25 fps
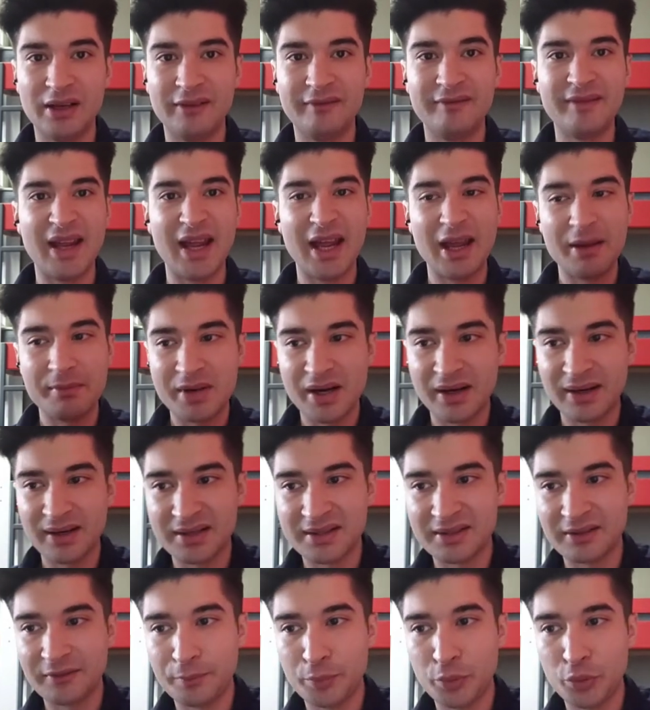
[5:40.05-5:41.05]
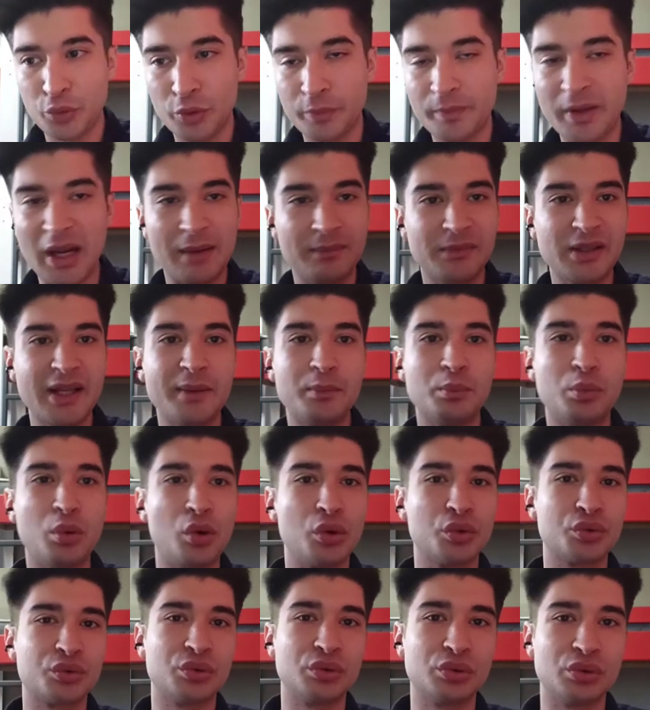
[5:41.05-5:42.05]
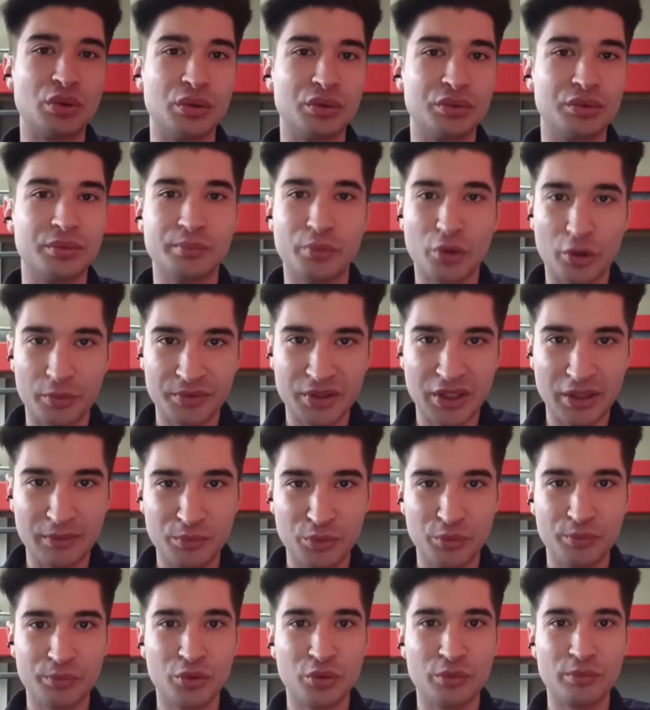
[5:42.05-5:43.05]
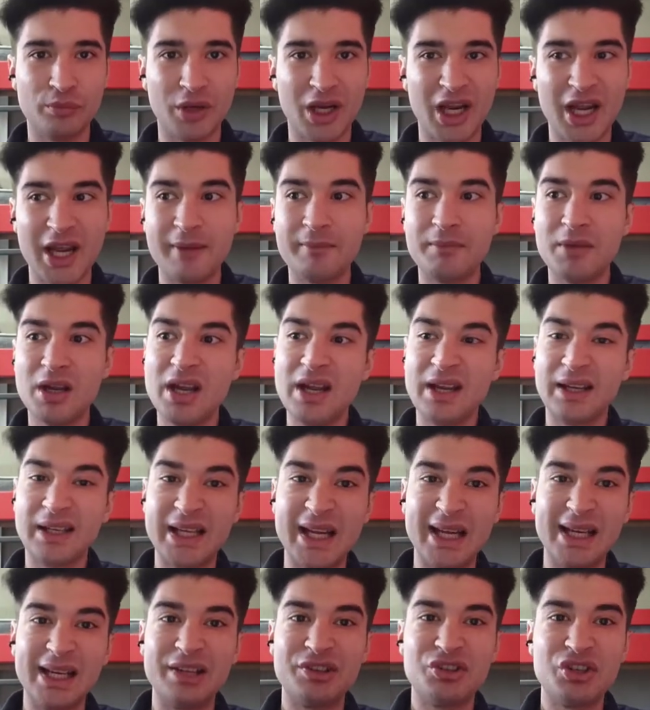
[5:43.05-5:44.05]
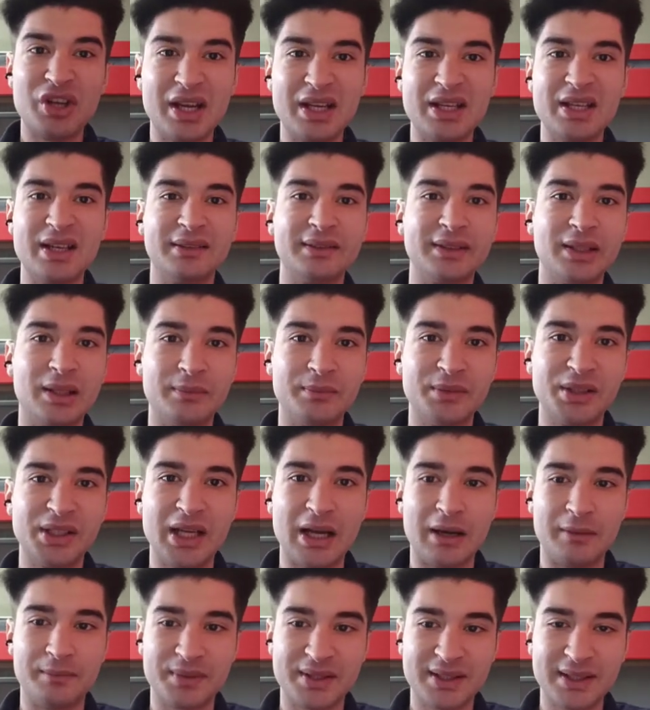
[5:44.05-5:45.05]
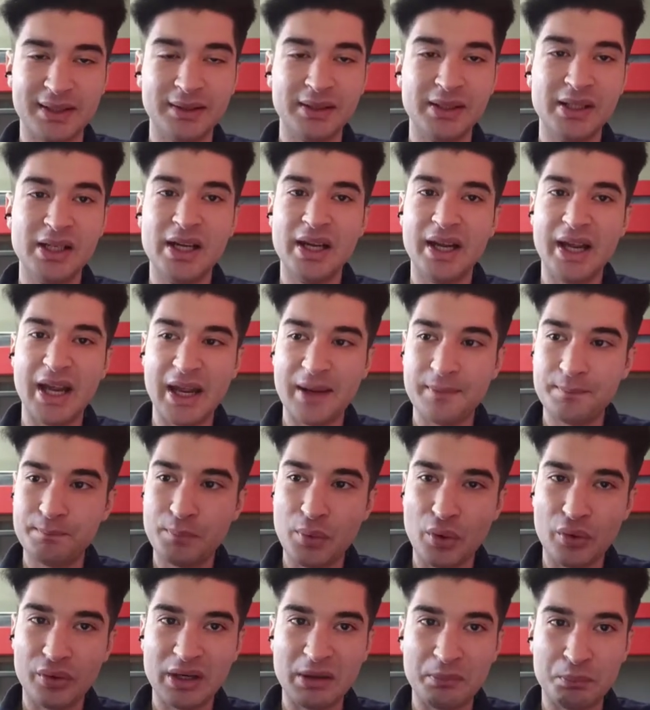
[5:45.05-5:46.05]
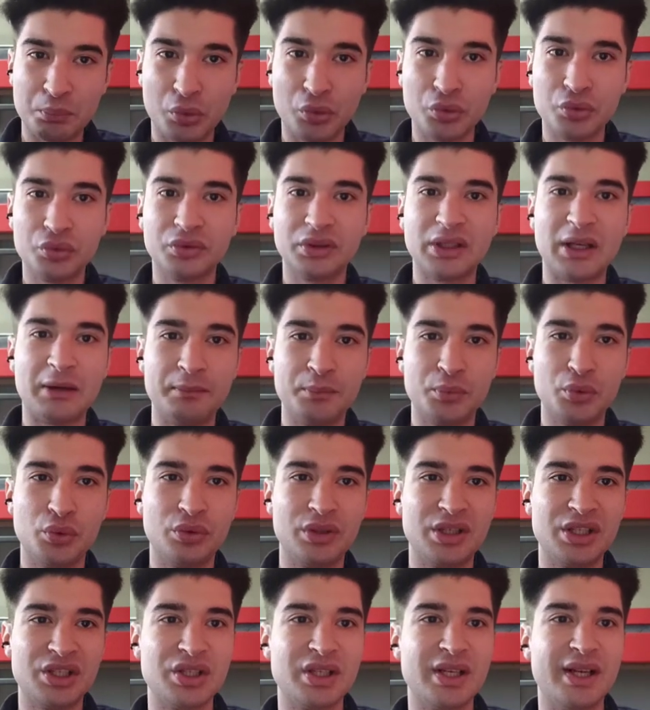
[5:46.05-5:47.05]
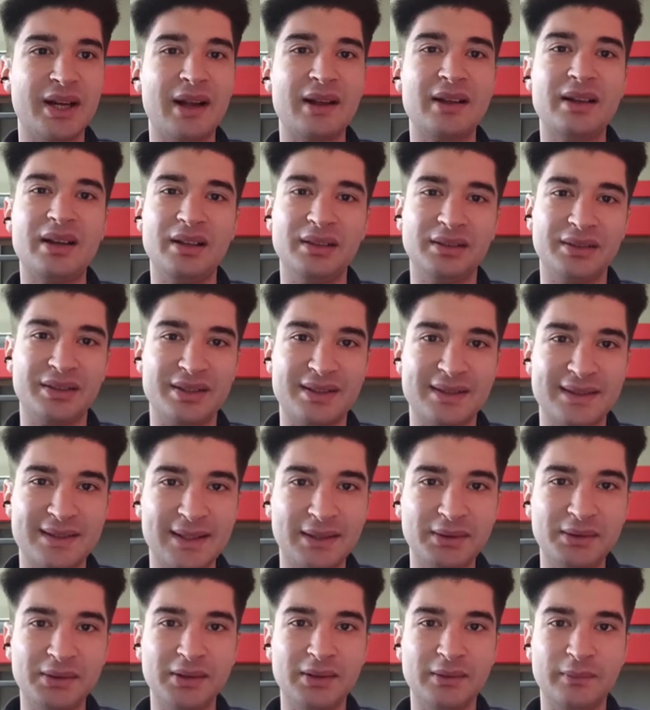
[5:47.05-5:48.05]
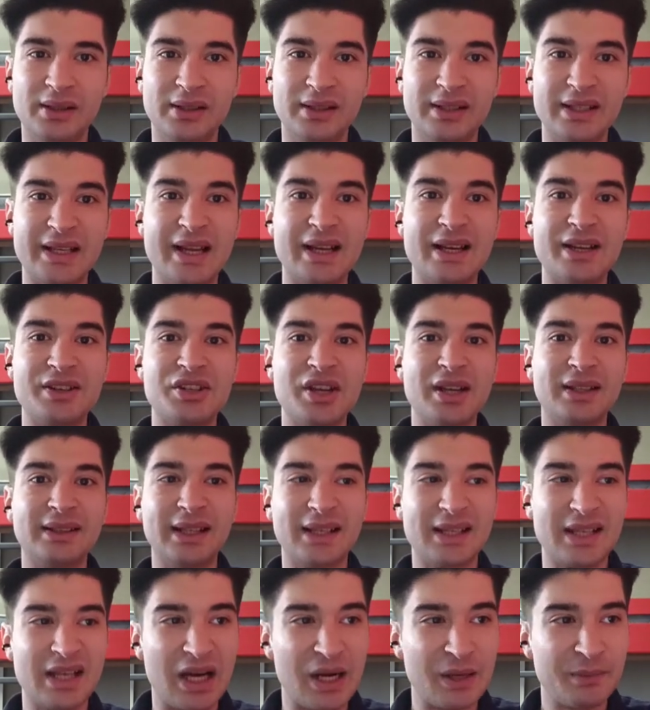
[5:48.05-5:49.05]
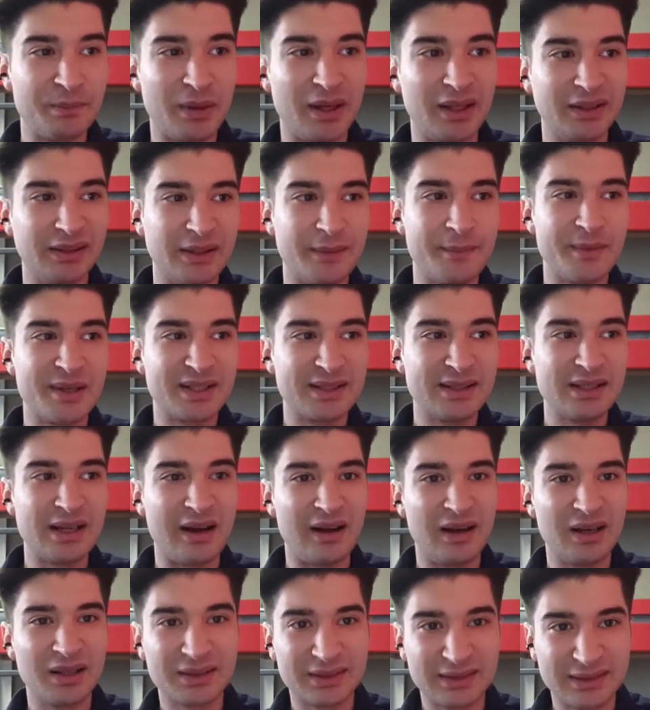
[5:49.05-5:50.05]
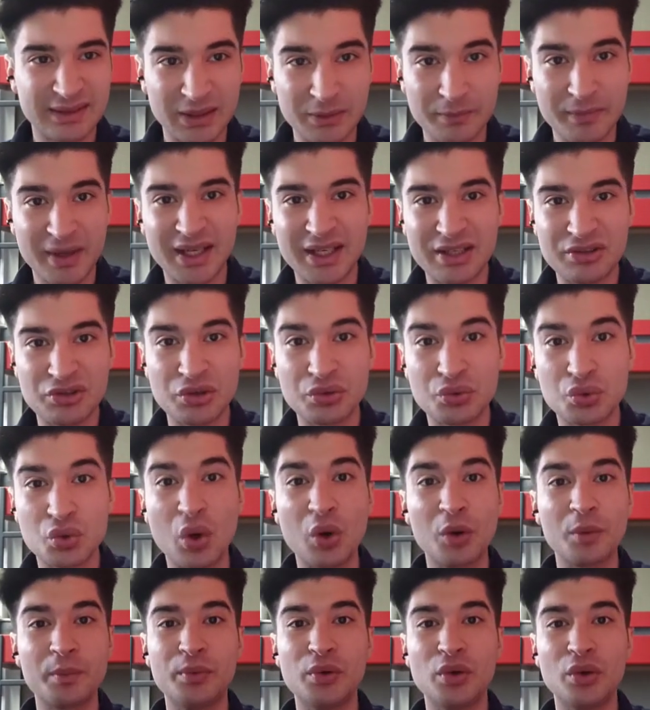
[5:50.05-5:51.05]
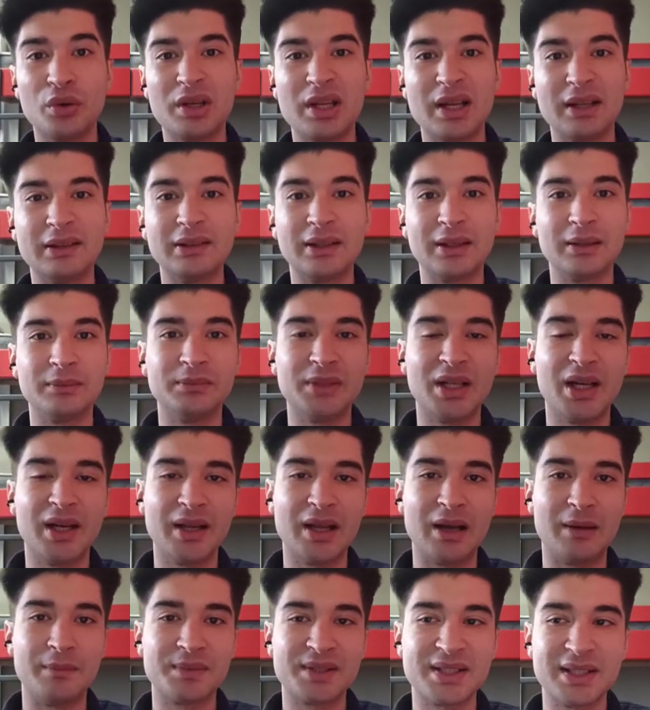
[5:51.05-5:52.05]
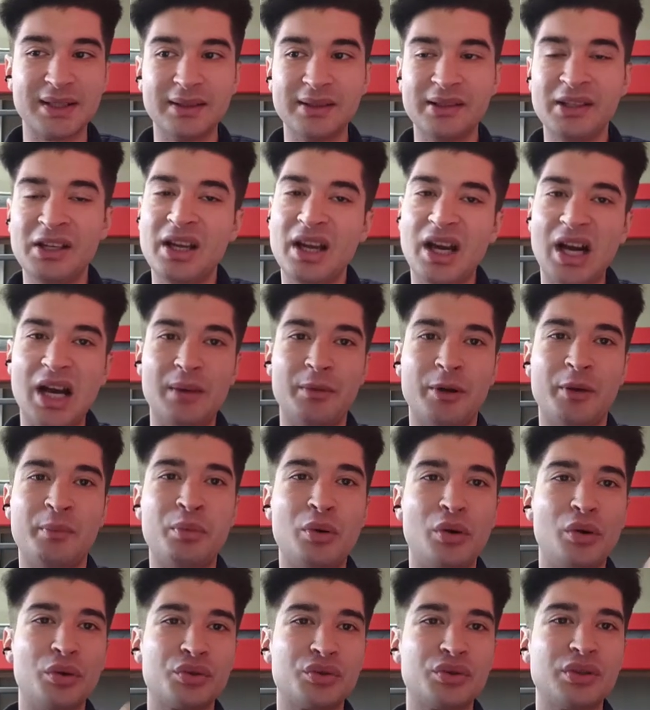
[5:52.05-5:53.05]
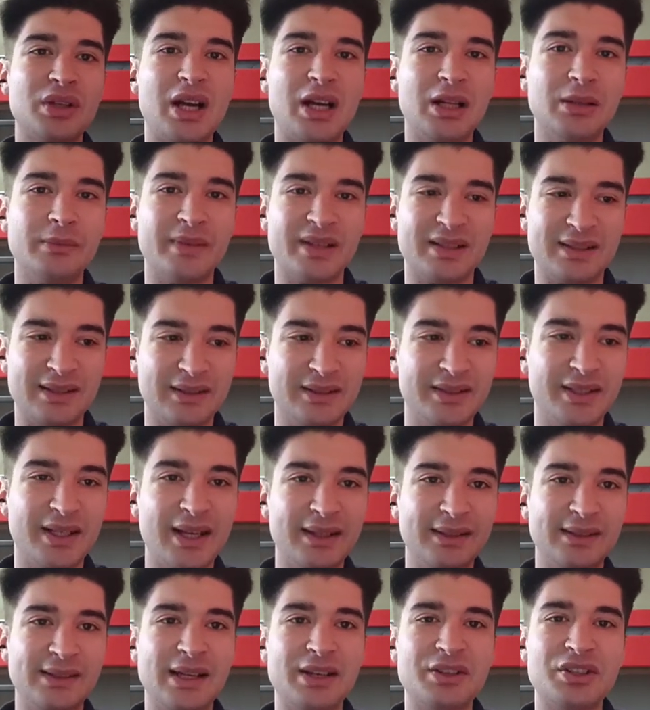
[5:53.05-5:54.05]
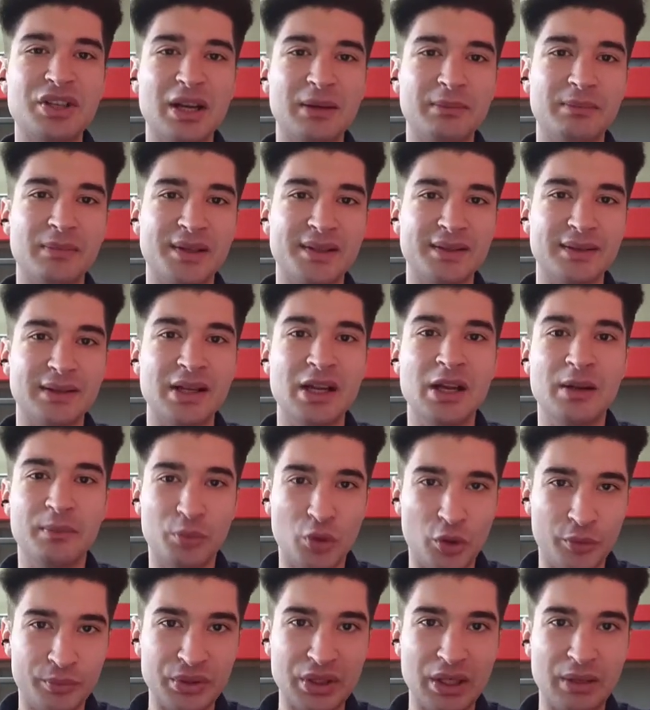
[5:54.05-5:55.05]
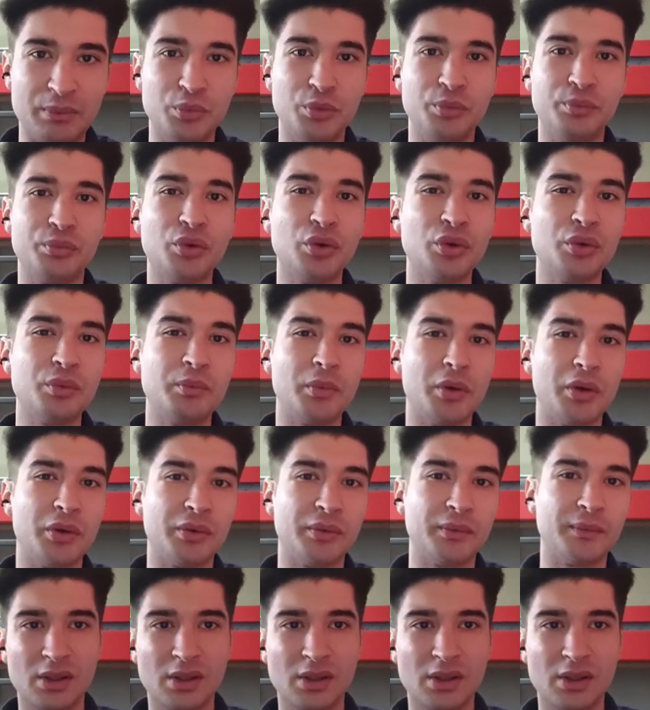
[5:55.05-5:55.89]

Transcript: Ve hem agresif büyüyüp hem de borçsuz olsun. Böyle bir şey mümkün mü? Hem geleceğin yatırımını yapsın hem böyle boyundan büyük işlere kalkışsın. Gelecekte kar patlamasını arttırmak için çok büyük yatırımlar yapsın ama borç da almasın, kredi de çekmesin. Böyle bir şey mümkün mü?